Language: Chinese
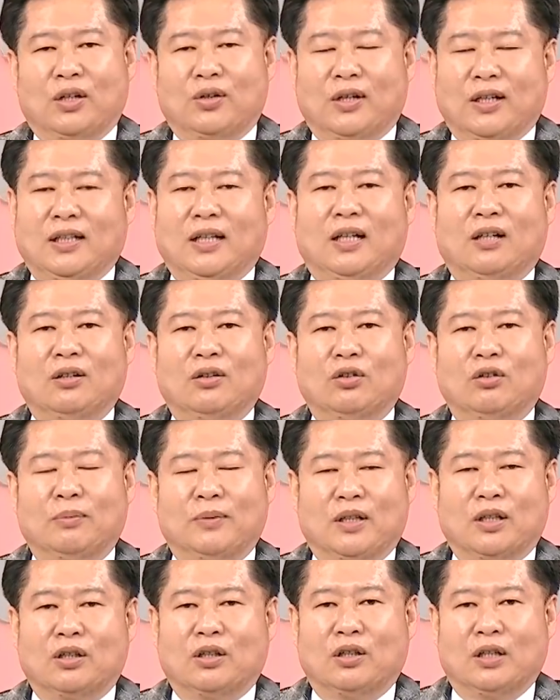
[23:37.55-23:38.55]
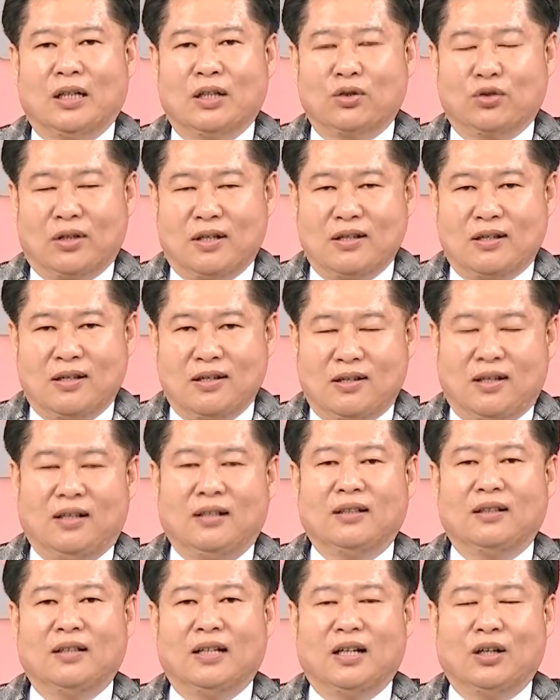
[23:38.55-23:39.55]
年快到，我们能够啊赚一些钱，
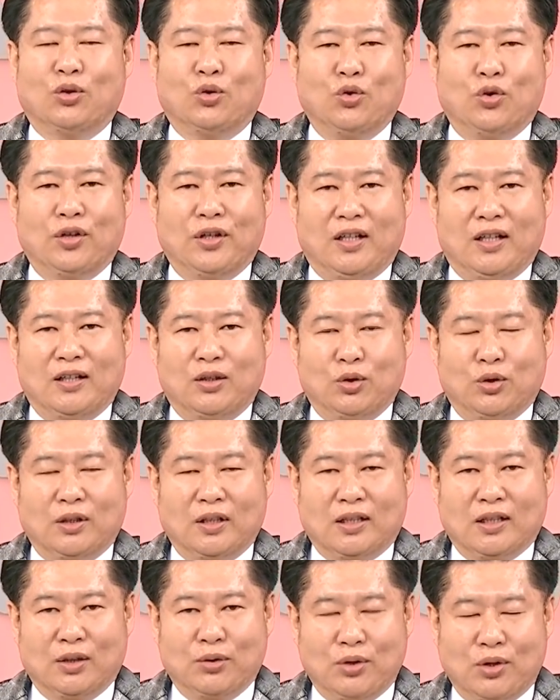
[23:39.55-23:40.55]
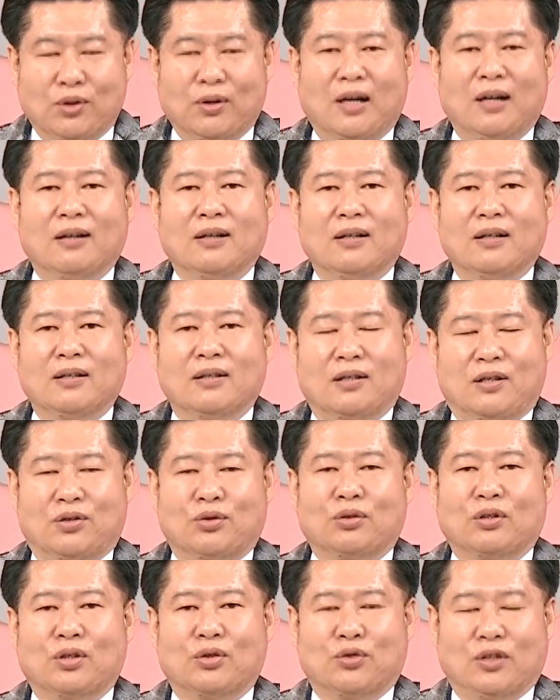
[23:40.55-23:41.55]
让过年过得更愉快。这
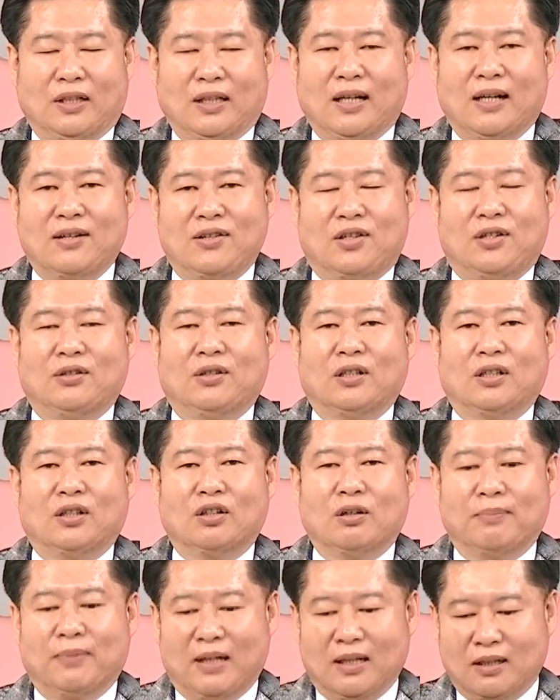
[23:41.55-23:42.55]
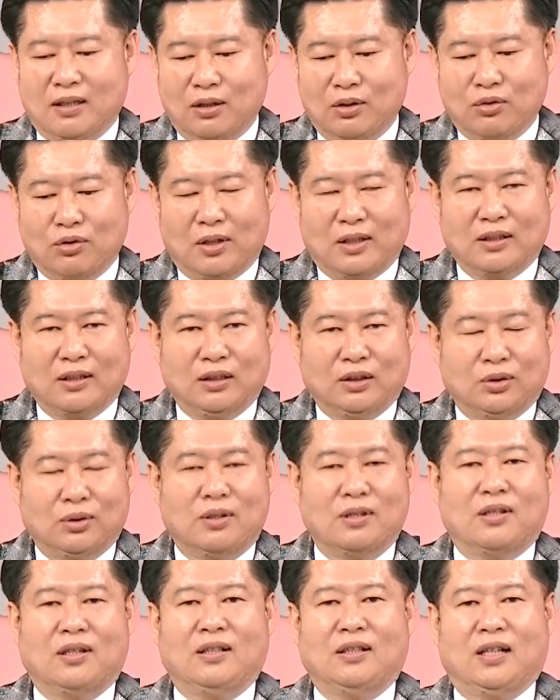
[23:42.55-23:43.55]
是我最大的希望，能够帮客户赚更多
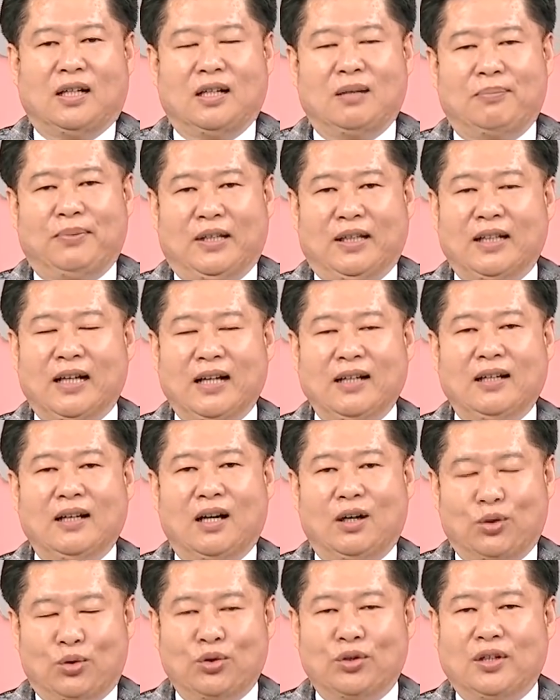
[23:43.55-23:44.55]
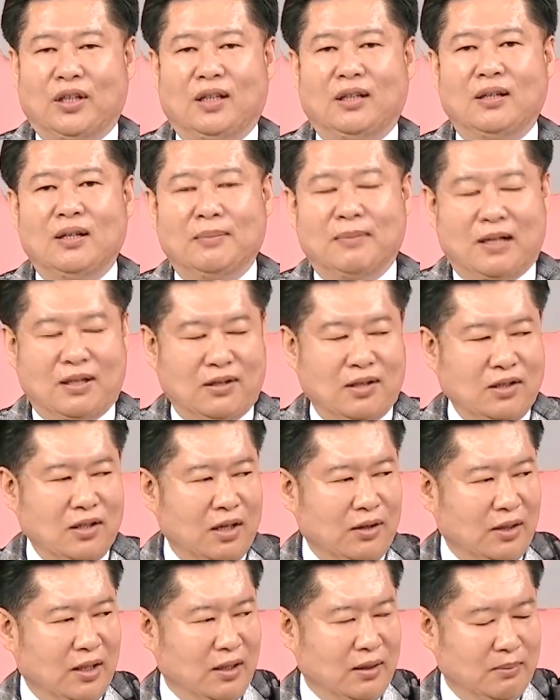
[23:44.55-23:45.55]
的钱，让你平安好过年。把时间
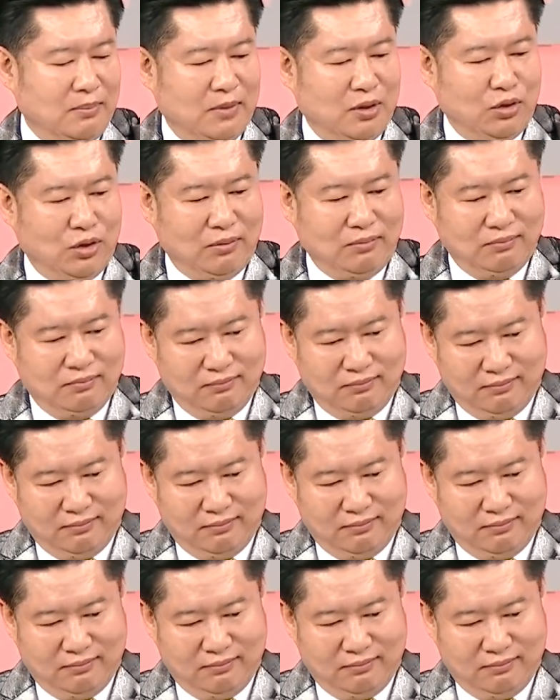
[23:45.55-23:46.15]
交给明君，